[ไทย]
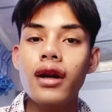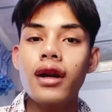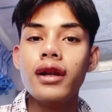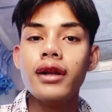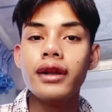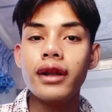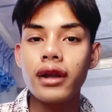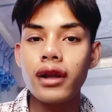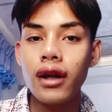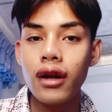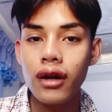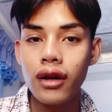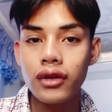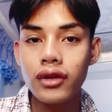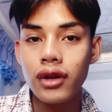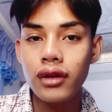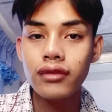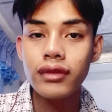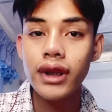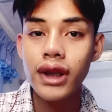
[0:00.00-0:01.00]
เดี๋ยวเราขอ
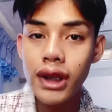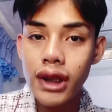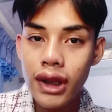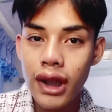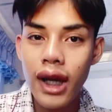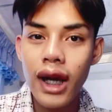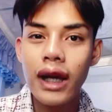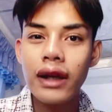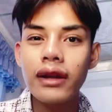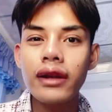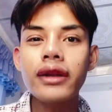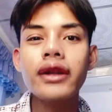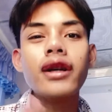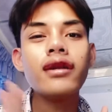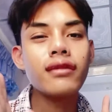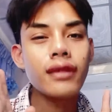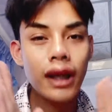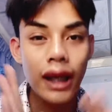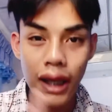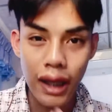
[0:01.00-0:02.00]
ตัวไปกินข้าวแล้วเดี๋
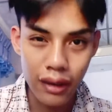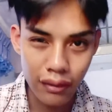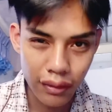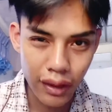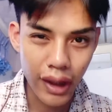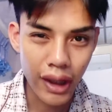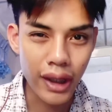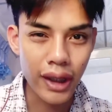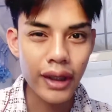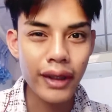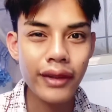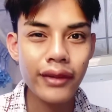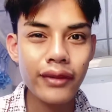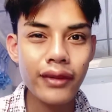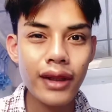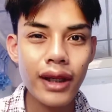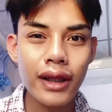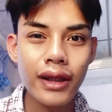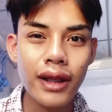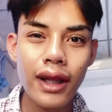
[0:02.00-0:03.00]
ยวมาล้างแผลให้ดู
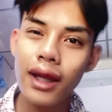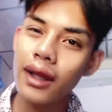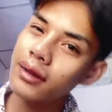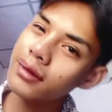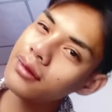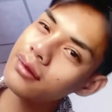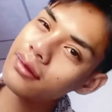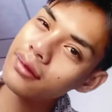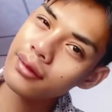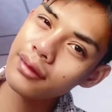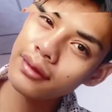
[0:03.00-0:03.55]
กันนะโอ